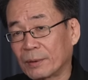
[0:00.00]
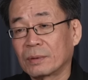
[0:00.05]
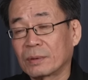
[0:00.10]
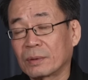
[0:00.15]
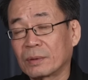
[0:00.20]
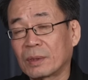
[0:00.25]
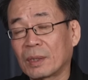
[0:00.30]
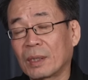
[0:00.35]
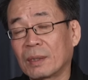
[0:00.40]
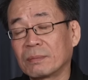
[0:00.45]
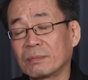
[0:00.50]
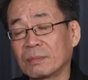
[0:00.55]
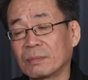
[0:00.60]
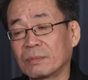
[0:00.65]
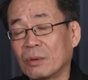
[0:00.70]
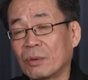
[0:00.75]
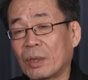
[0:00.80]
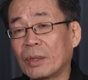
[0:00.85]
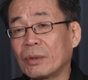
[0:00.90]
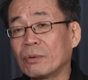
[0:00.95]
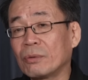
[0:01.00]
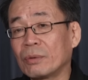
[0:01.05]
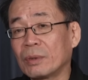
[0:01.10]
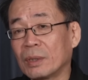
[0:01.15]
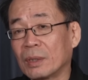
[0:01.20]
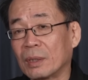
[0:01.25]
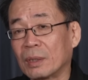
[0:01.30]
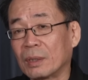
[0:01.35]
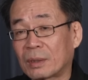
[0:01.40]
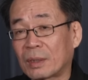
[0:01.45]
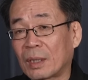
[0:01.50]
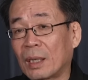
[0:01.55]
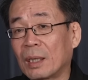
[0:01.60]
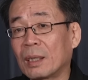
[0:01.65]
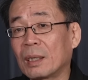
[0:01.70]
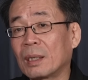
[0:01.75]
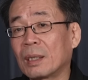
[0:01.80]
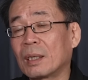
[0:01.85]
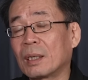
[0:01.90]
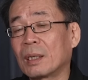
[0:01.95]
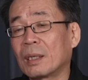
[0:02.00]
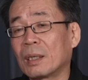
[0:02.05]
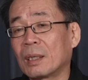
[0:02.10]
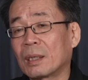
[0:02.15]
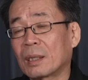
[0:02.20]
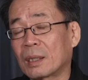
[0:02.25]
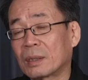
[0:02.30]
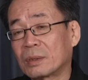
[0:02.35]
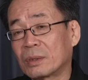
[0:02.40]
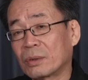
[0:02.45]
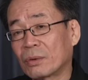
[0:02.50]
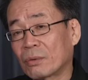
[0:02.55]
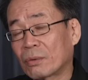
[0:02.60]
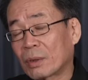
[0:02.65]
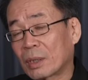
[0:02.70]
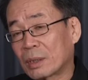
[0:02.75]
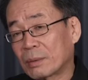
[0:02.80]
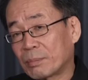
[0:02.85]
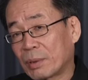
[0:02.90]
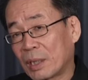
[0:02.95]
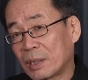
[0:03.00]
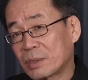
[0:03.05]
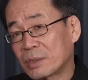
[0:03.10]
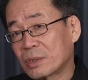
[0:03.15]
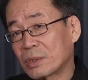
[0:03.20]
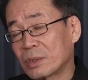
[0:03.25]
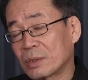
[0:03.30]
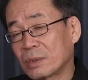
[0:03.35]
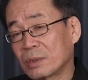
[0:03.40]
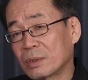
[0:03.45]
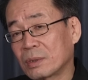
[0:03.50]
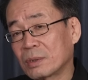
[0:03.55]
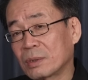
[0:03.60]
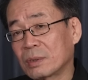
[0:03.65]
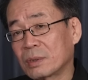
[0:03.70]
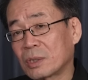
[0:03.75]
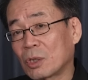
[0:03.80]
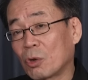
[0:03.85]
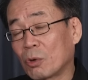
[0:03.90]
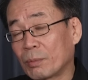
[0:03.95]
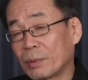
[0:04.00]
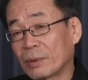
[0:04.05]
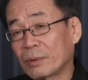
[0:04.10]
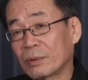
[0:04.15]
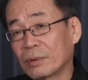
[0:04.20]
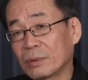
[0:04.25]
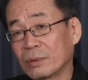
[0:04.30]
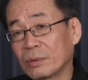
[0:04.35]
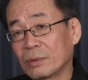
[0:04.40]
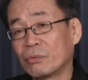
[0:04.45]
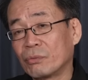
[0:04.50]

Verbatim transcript: 그 다음 환율이 달러 같은 경우 한 팔천사백오백 원,